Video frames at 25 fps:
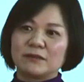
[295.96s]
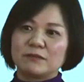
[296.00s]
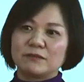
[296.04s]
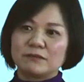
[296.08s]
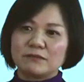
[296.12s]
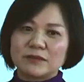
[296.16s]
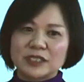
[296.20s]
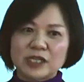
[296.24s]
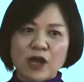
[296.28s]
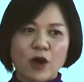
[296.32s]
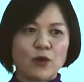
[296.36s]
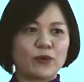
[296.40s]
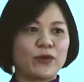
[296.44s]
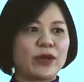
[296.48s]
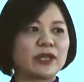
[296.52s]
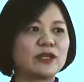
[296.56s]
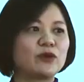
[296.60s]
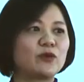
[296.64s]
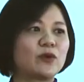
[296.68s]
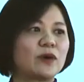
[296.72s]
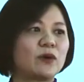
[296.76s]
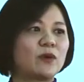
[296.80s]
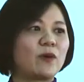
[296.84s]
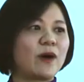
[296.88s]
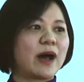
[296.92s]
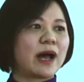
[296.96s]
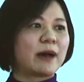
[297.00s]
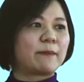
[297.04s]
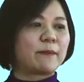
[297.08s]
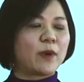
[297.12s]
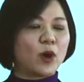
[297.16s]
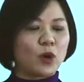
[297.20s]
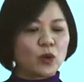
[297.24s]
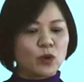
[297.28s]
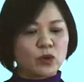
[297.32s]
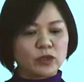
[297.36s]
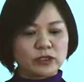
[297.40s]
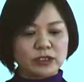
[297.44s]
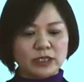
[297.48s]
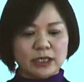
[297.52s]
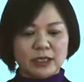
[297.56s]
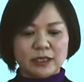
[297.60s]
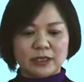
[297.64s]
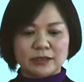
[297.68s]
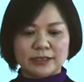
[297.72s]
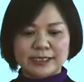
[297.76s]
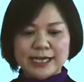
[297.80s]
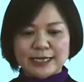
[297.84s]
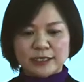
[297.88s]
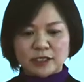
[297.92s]
草原的文化，包括这
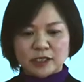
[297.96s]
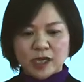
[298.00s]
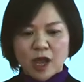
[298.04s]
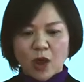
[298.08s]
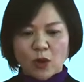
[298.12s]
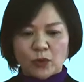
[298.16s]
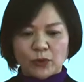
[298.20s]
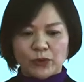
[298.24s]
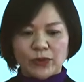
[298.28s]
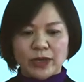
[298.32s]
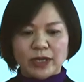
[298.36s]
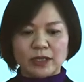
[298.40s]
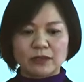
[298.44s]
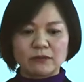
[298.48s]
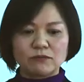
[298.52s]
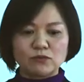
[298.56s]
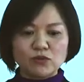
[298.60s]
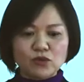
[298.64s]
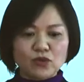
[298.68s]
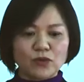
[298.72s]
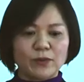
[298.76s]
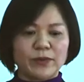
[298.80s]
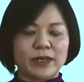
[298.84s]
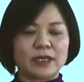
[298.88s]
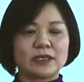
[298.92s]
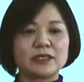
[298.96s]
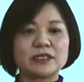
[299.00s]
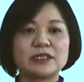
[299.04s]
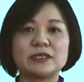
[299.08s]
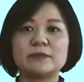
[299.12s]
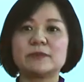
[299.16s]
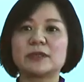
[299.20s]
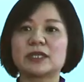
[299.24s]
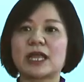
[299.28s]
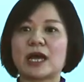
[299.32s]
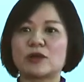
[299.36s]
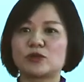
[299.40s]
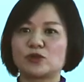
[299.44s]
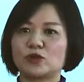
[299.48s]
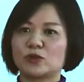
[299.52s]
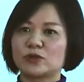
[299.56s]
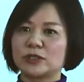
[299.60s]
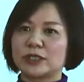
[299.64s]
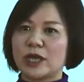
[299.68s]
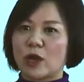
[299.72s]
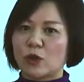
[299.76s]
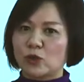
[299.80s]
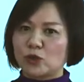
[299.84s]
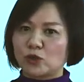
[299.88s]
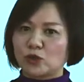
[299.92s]
个在草原牧民心目当中
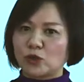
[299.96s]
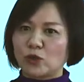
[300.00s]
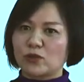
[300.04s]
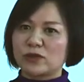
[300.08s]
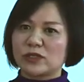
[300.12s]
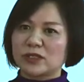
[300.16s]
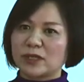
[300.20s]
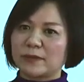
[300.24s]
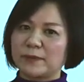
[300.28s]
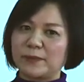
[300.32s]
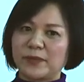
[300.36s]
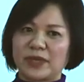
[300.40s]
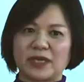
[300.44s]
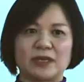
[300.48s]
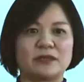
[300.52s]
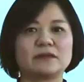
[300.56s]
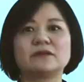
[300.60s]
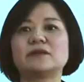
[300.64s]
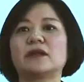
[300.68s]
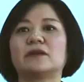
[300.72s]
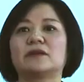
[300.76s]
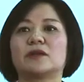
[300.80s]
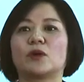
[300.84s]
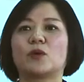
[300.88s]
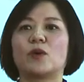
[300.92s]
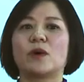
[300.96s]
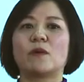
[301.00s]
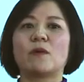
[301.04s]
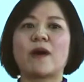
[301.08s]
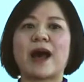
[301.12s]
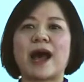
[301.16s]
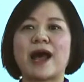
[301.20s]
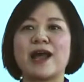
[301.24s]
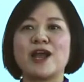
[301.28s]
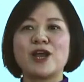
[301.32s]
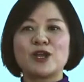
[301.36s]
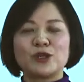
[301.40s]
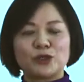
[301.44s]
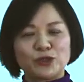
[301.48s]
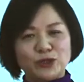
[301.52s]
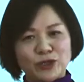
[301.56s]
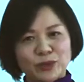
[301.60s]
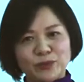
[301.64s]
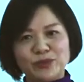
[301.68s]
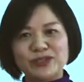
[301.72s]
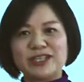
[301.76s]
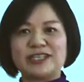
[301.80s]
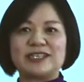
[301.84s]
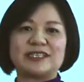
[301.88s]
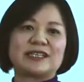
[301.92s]
叫众生平等的文化，全
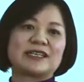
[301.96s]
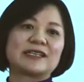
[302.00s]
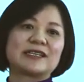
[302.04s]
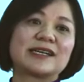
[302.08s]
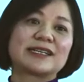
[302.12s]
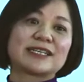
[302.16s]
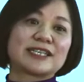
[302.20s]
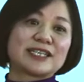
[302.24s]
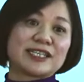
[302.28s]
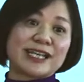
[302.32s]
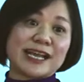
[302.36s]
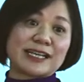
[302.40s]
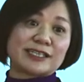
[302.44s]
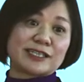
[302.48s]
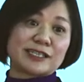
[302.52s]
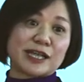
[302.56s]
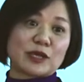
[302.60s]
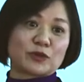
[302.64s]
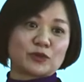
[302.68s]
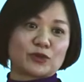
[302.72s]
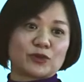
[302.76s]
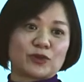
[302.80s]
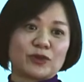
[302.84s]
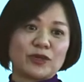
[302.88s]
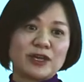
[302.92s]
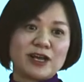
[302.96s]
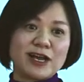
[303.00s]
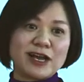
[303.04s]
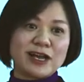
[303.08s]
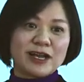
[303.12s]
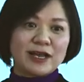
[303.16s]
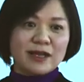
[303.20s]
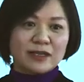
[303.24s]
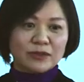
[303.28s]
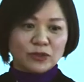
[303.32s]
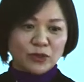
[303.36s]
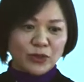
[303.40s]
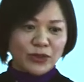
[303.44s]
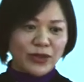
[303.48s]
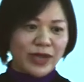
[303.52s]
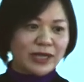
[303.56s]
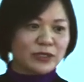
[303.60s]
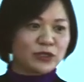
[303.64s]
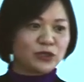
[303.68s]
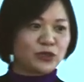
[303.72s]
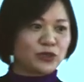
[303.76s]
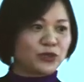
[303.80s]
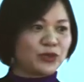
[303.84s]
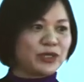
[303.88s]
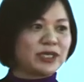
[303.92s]
部体现个赛事当中。队员
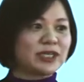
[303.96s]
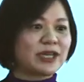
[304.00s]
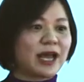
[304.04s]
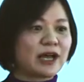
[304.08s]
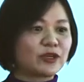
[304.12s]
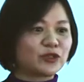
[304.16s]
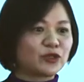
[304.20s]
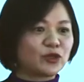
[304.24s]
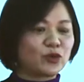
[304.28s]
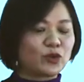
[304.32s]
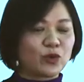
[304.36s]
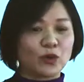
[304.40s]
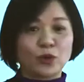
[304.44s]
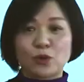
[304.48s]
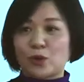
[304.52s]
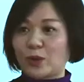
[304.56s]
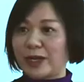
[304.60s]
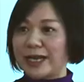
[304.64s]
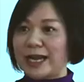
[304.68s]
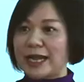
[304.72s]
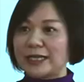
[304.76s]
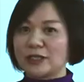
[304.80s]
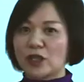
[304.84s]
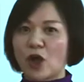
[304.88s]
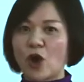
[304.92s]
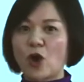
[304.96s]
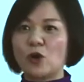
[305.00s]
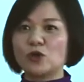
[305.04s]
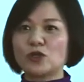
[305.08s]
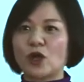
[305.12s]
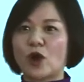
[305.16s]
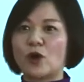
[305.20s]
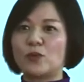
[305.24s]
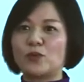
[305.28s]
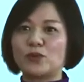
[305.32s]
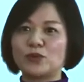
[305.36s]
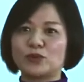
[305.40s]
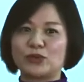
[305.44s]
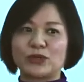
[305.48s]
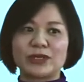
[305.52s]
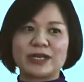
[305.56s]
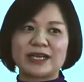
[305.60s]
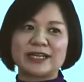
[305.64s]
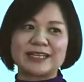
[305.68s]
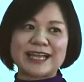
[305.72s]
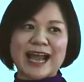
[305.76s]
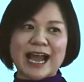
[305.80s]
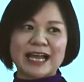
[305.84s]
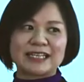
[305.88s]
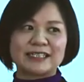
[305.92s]
去一趟就会回来，滔滔不绝地
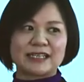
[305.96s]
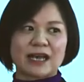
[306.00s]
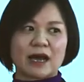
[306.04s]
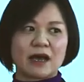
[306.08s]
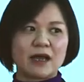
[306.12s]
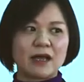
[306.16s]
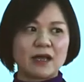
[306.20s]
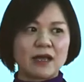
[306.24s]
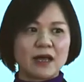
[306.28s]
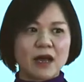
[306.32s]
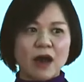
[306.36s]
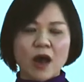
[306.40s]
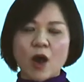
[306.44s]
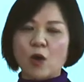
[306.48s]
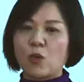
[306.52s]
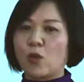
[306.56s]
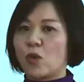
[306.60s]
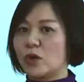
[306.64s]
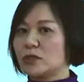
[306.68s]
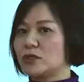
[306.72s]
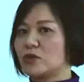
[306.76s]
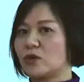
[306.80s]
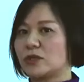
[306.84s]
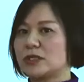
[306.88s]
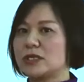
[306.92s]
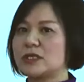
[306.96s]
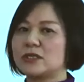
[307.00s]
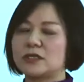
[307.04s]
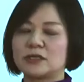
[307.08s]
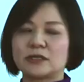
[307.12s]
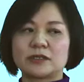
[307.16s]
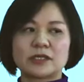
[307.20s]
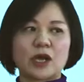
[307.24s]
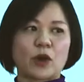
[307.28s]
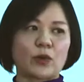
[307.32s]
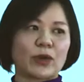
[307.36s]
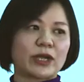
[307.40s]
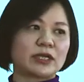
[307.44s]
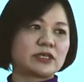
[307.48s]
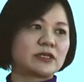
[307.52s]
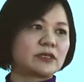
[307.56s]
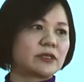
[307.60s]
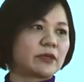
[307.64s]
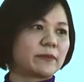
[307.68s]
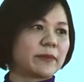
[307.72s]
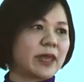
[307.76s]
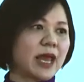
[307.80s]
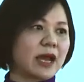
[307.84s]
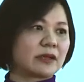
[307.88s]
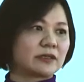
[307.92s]
跟大家讲啊，我所认识的草原是
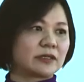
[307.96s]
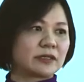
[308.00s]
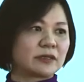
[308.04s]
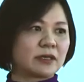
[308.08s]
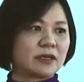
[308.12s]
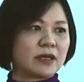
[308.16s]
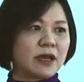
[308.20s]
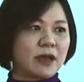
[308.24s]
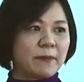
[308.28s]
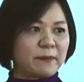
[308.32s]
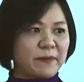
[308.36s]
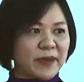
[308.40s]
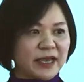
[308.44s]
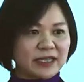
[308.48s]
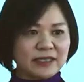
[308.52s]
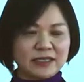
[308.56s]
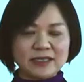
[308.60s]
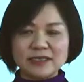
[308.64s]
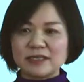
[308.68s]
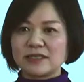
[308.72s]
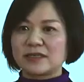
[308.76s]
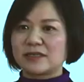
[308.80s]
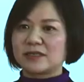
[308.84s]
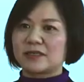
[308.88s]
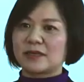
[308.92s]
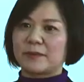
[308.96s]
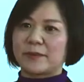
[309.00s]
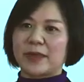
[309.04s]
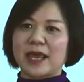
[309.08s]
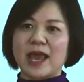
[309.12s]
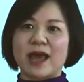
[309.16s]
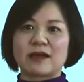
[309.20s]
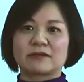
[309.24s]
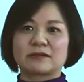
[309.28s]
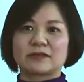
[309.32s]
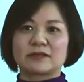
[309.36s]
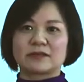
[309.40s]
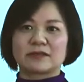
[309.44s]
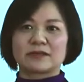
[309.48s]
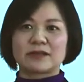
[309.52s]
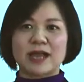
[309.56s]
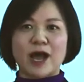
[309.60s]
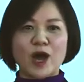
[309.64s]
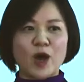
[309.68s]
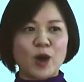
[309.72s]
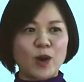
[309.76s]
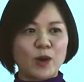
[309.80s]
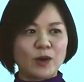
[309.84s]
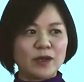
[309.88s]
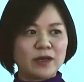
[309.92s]
什么样子，边境是什么样子。然
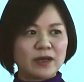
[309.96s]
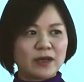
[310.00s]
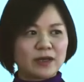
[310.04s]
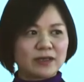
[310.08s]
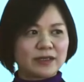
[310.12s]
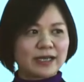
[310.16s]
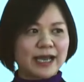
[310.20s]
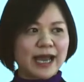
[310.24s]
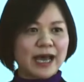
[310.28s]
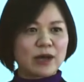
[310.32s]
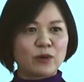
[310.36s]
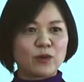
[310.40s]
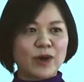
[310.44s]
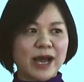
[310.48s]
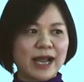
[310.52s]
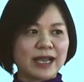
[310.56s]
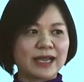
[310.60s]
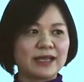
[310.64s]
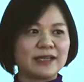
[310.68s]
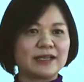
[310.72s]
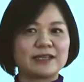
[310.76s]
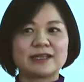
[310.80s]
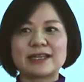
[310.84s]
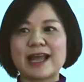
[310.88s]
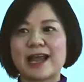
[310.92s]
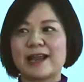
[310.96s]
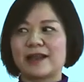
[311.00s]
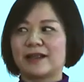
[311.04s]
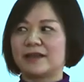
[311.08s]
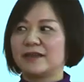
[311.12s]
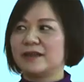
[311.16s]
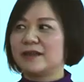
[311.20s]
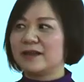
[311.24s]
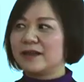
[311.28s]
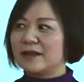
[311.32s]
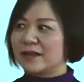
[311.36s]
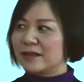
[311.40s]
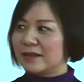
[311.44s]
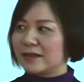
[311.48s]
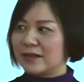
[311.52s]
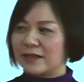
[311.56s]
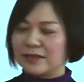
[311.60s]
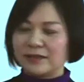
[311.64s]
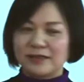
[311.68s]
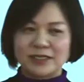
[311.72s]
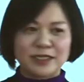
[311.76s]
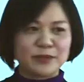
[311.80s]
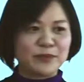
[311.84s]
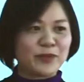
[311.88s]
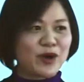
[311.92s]
后你看，我还给你带了呃
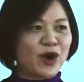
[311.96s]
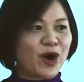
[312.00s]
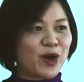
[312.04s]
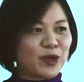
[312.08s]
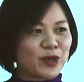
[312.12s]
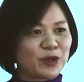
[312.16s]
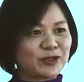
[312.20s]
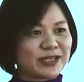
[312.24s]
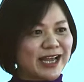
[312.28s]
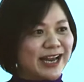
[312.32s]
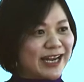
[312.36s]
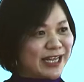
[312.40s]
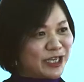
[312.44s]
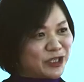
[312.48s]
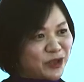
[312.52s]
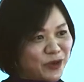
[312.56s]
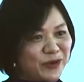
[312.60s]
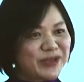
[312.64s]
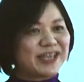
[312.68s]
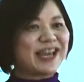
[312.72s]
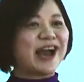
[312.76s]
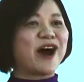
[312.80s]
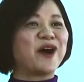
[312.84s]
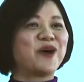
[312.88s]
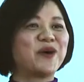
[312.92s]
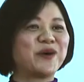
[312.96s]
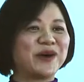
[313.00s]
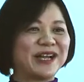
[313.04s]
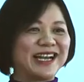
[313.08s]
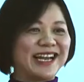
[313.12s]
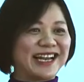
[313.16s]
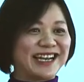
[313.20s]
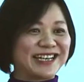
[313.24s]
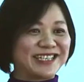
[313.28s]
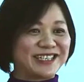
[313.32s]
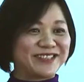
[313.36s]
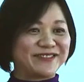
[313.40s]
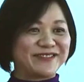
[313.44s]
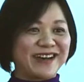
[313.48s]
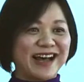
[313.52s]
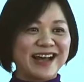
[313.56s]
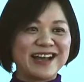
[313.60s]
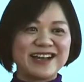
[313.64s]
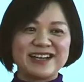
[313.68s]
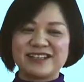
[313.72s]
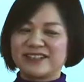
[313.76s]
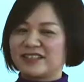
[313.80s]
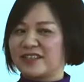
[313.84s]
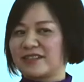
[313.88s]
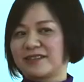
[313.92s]
亲朋好友带了一头羊回来了，是吧？
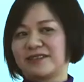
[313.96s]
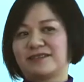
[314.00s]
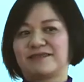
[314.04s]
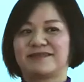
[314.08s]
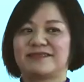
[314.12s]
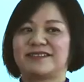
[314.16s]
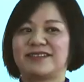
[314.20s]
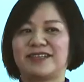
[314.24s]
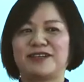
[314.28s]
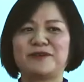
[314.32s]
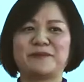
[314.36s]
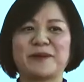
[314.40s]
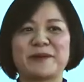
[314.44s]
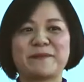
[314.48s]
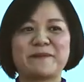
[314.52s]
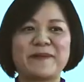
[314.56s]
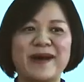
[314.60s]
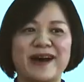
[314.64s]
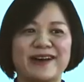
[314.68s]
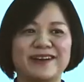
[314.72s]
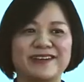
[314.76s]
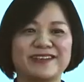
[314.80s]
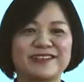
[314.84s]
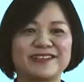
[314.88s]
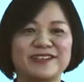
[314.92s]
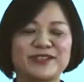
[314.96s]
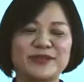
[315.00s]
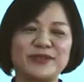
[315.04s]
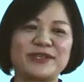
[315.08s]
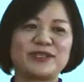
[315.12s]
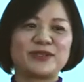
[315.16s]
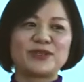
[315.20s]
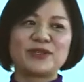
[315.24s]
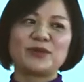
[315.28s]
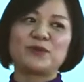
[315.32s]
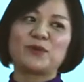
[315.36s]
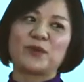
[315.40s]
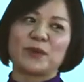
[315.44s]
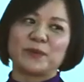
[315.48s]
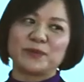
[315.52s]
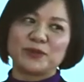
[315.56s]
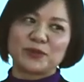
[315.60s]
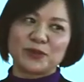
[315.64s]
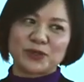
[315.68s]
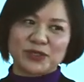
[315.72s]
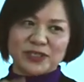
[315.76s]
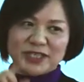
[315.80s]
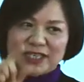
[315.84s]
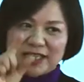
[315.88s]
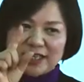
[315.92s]
这个。特别棒，所以，所以我们
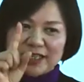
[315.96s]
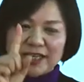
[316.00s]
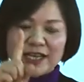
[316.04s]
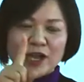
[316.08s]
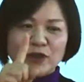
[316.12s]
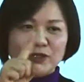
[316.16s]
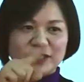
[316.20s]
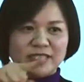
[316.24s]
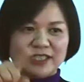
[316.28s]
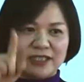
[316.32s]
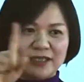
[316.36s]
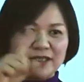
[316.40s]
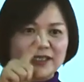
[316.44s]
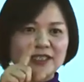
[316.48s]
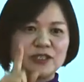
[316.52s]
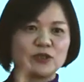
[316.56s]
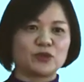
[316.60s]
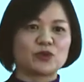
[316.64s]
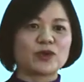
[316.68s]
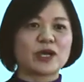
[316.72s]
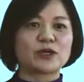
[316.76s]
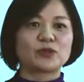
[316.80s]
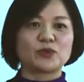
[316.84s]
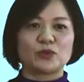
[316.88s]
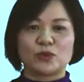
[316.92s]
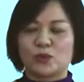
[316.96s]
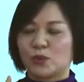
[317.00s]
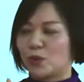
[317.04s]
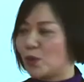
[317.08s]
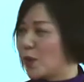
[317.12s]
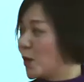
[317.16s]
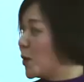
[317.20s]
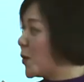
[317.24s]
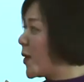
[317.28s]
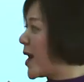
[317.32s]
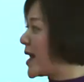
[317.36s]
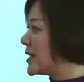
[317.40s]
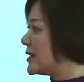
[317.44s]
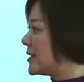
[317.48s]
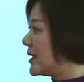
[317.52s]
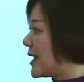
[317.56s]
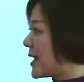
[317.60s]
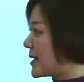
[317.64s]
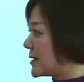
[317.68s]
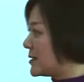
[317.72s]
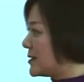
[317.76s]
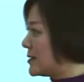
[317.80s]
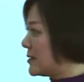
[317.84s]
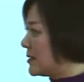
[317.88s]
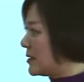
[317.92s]
就是一定要紧紧抓住“文化”这两
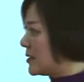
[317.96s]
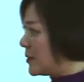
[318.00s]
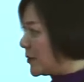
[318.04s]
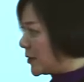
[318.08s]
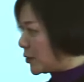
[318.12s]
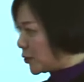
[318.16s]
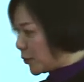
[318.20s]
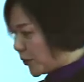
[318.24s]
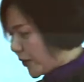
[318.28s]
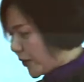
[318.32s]
个字，特别重